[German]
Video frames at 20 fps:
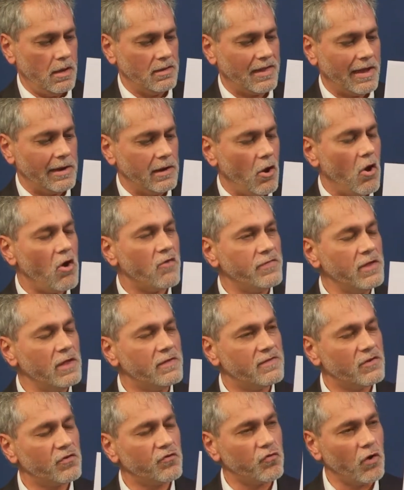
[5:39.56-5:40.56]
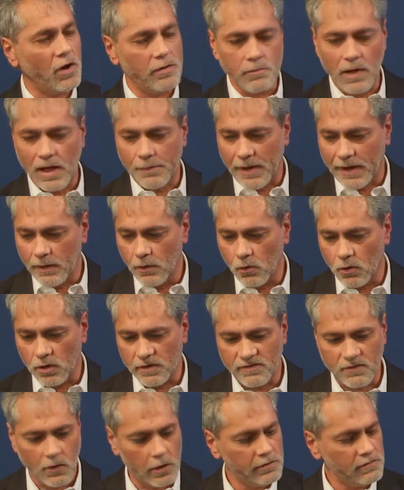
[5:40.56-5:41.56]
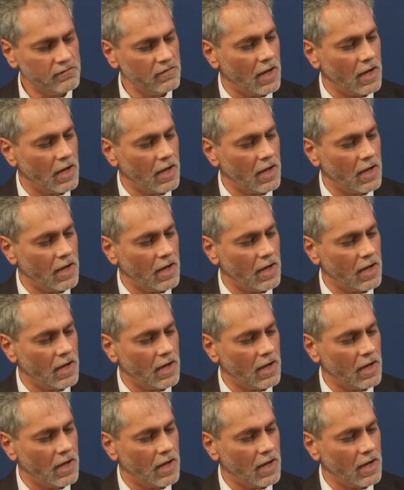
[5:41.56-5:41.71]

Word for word: dann öffnet sich schon mal mein Horizont.